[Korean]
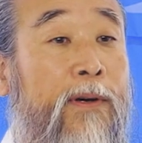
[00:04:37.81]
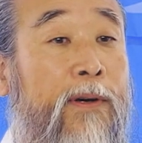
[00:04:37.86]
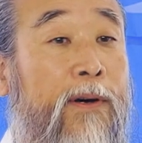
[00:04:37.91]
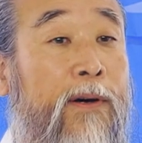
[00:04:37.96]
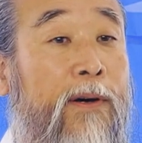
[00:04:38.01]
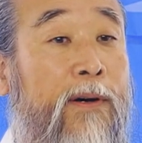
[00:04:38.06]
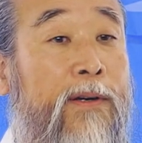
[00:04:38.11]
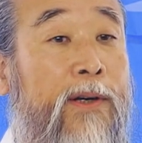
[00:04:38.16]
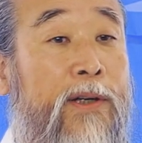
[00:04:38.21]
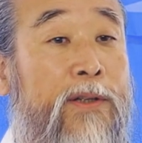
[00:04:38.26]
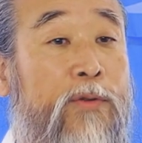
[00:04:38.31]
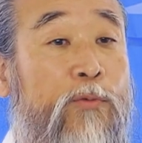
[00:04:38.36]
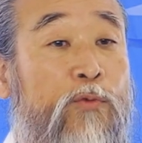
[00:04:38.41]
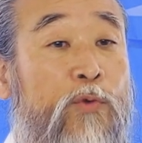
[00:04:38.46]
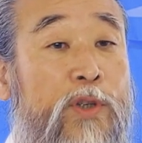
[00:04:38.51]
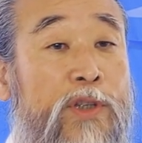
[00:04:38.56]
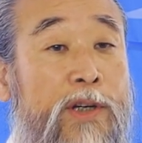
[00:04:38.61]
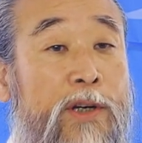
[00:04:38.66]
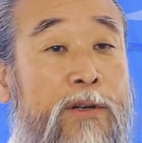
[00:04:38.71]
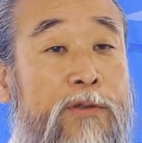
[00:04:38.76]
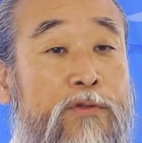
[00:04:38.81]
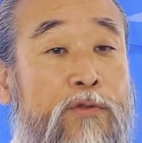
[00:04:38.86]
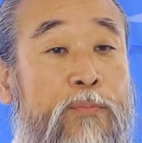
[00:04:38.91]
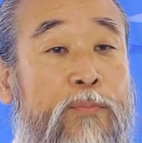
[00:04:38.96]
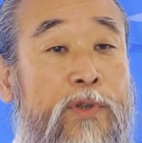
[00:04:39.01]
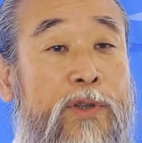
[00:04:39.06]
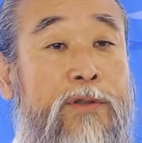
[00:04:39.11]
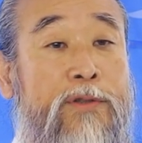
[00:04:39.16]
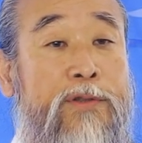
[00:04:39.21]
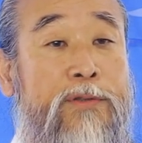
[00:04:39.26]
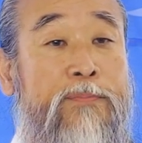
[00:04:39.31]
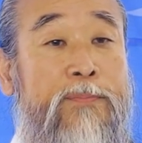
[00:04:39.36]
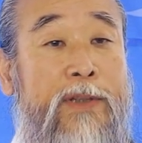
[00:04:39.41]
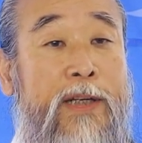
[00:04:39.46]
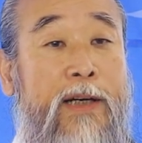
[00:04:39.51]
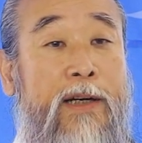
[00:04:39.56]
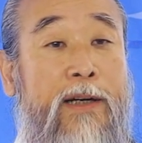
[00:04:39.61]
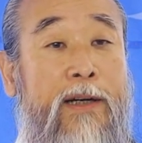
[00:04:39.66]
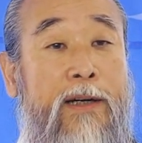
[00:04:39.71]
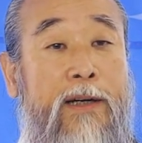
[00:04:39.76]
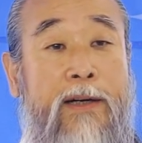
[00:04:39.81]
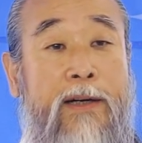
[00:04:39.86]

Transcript: 어, 그래서 위세를 좀 떨었습니다.